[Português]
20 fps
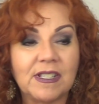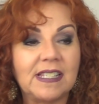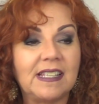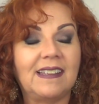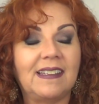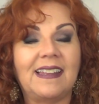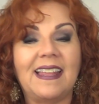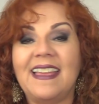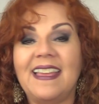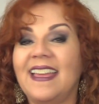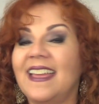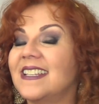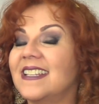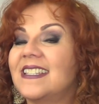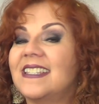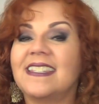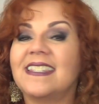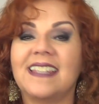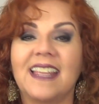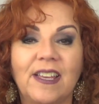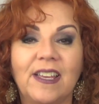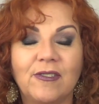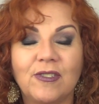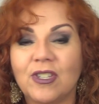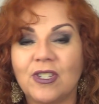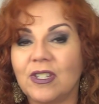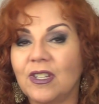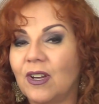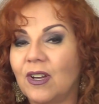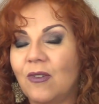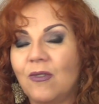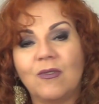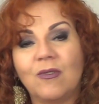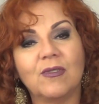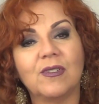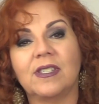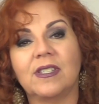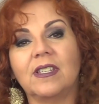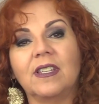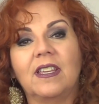você tem receio de não
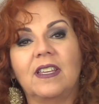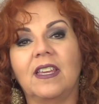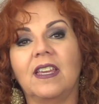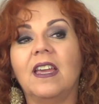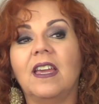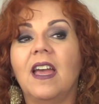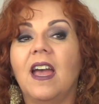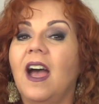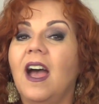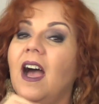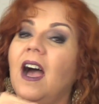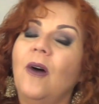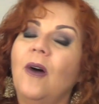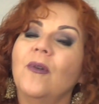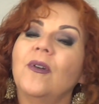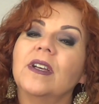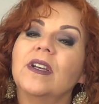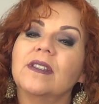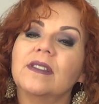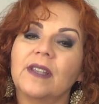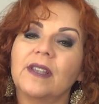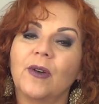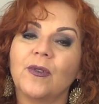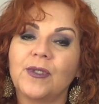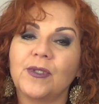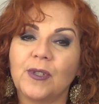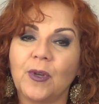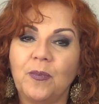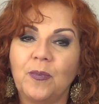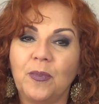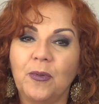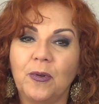conseguir alcançar o seu